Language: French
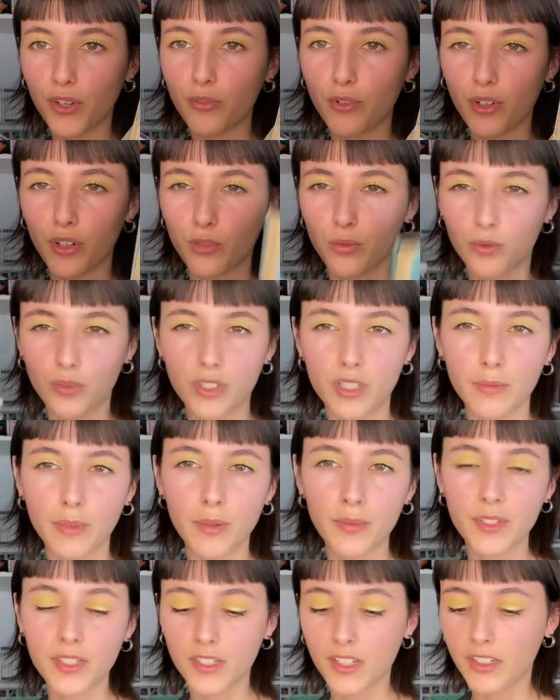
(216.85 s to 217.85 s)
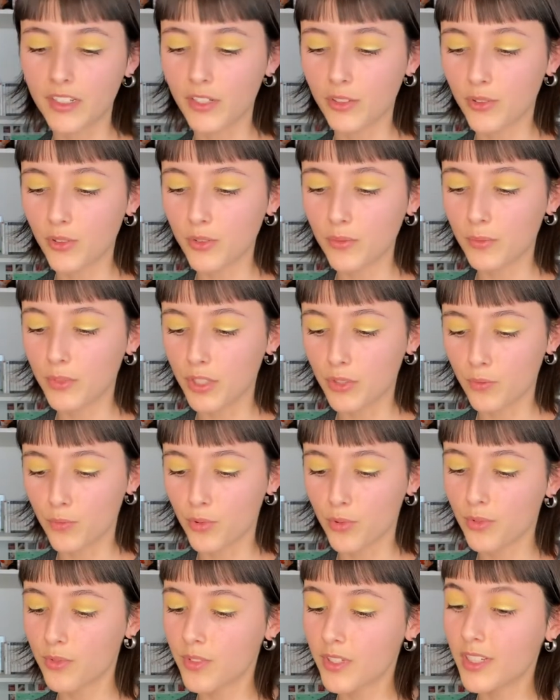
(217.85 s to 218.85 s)
voilà, donc c'était ma petite anecdote, mais je
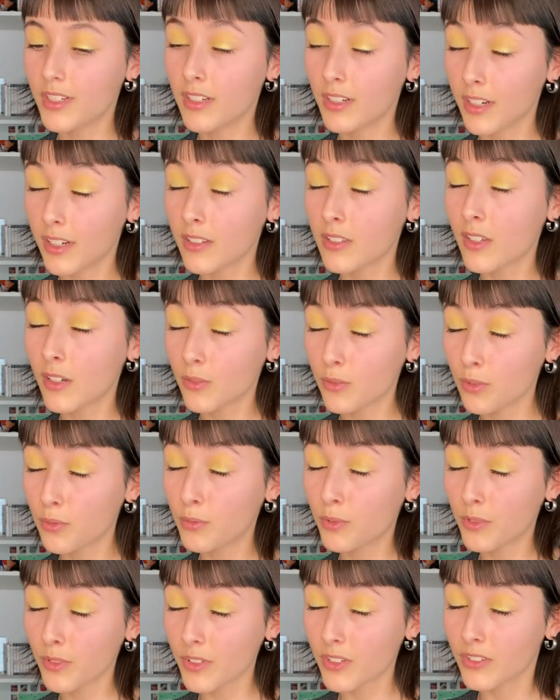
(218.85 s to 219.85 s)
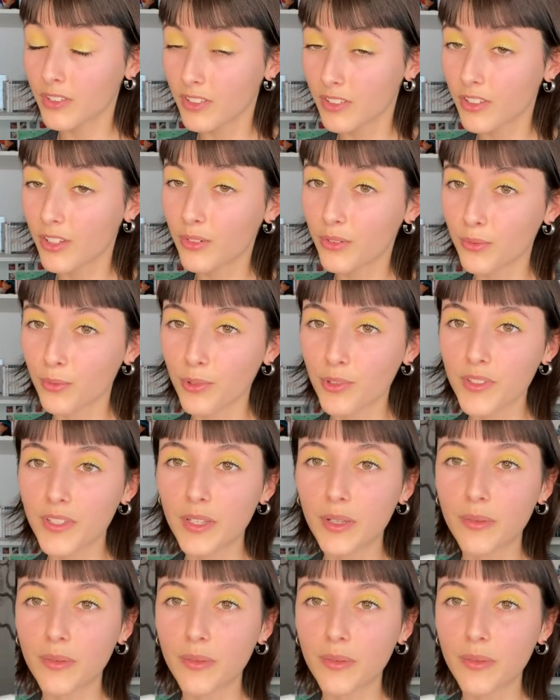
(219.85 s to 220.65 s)
me suis dit exactement, c'est exactement ça.